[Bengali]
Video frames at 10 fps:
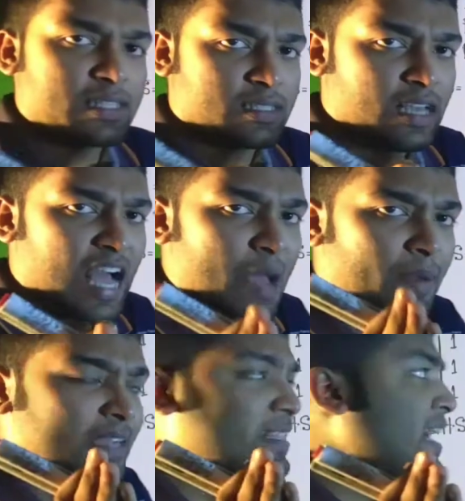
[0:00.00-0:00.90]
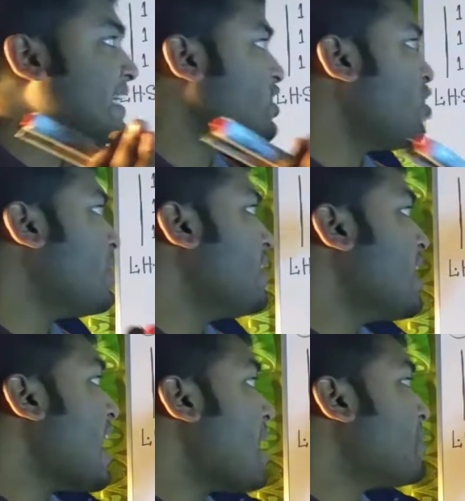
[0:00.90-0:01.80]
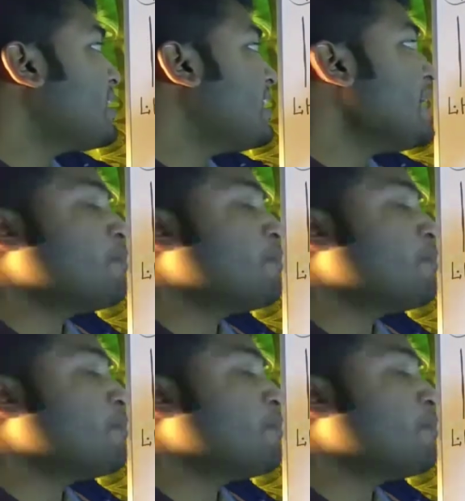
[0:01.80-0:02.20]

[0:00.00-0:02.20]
কাজ আমাকে তাকাতে হবে আমার কি